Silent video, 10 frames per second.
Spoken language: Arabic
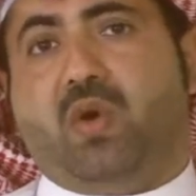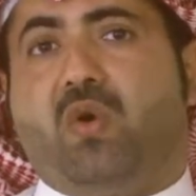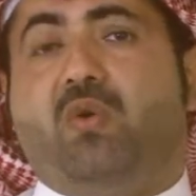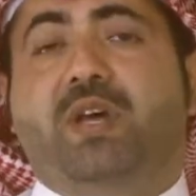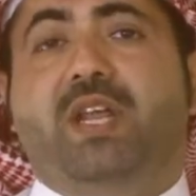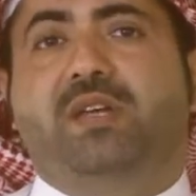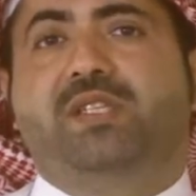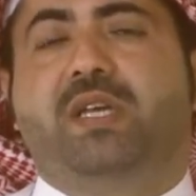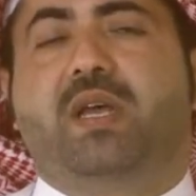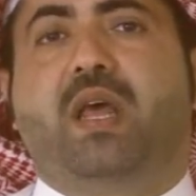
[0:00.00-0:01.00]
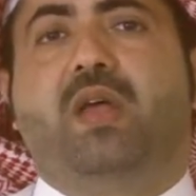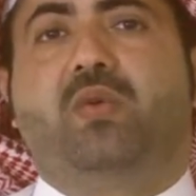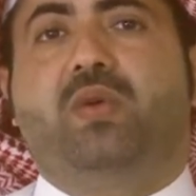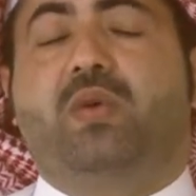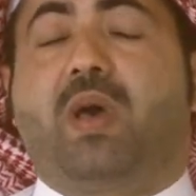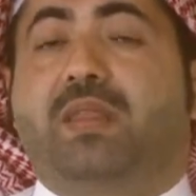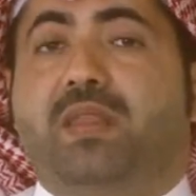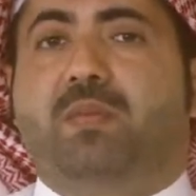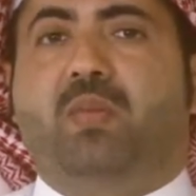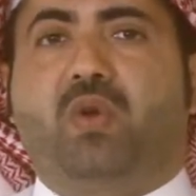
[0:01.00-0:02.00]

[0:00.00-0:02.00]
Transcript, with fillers: ومنهجية لأنه يقدم